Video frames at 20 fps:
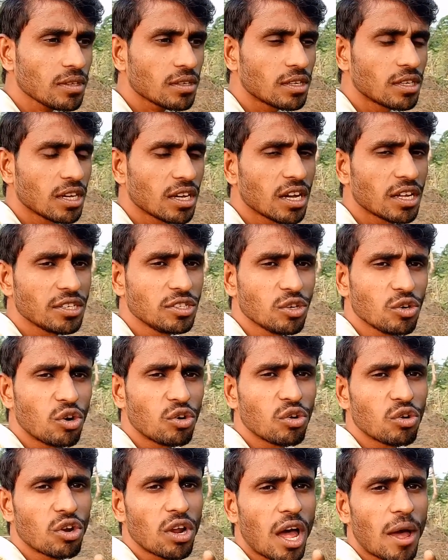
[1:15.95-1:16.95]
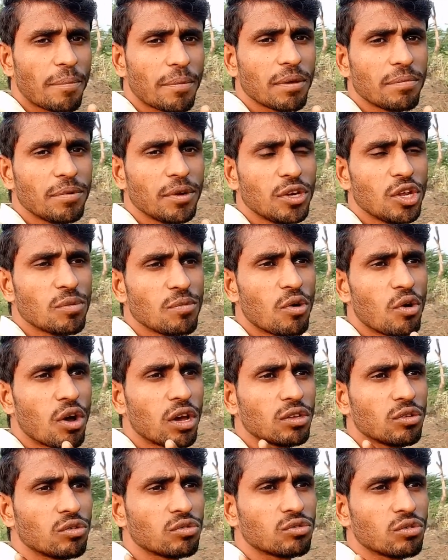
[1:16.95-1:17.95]
कि अगर येलो डॉलर आपके वीडियो में होगा
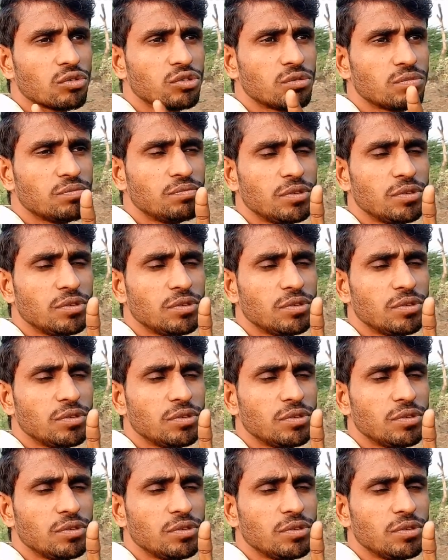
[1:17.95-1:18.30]
दोस्तों उस